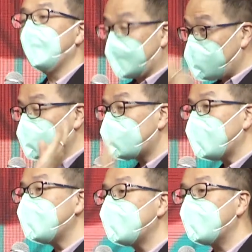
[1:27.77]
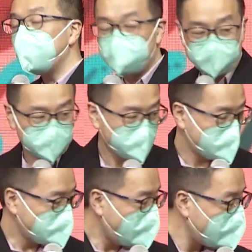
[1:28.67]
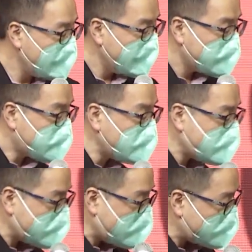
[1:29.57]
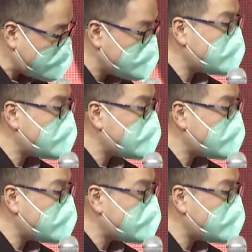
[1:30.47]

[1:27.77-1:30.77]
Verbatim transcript: 从箴言，箴言在这边